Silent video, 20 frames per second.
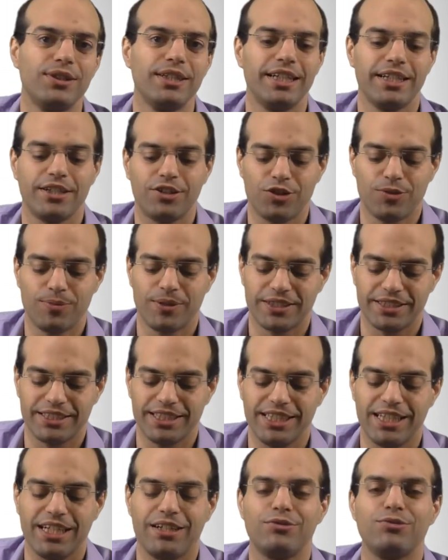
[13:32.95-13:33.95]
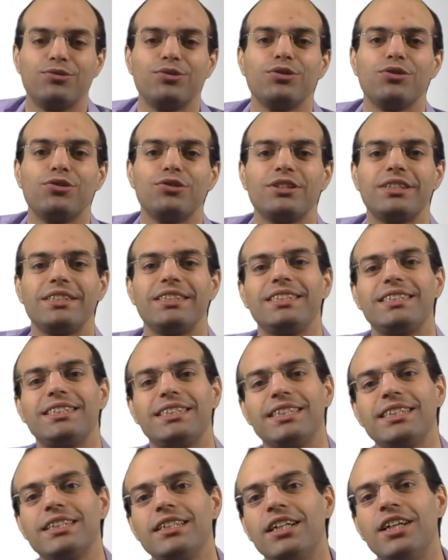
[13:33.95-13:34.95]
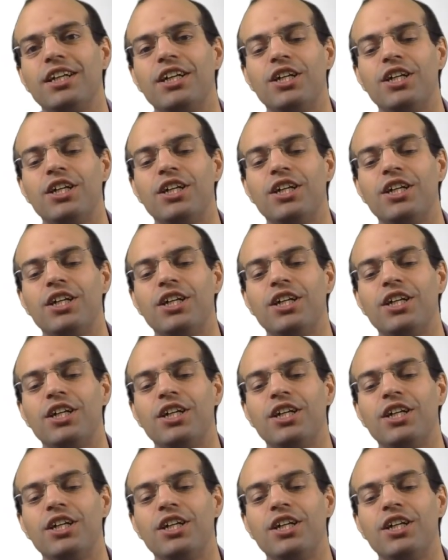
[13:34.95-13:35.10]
Il est commenté, à vous de l'utiliser.